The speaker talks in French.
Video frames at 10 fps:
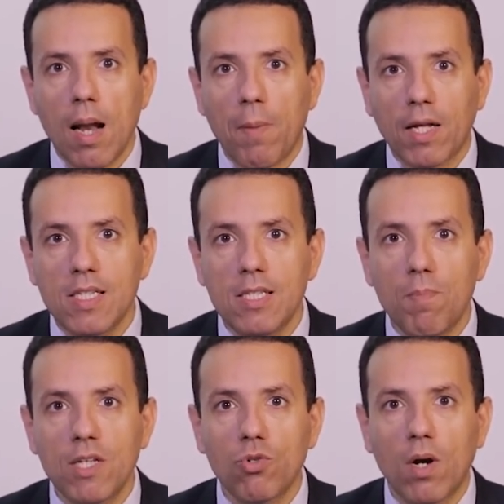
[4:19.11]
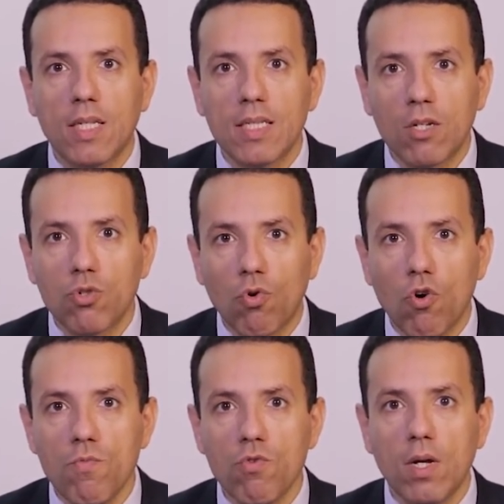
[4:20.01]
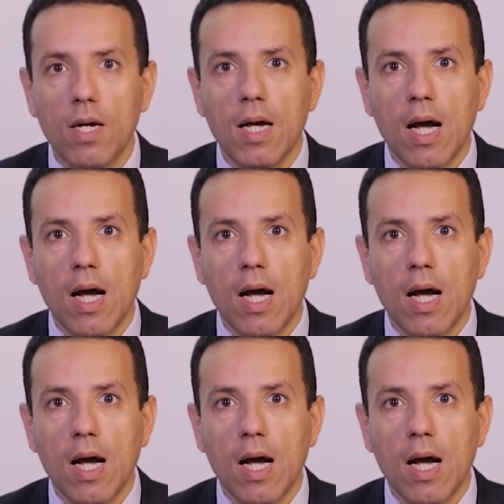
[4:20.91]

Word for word: La participation à des actions communes,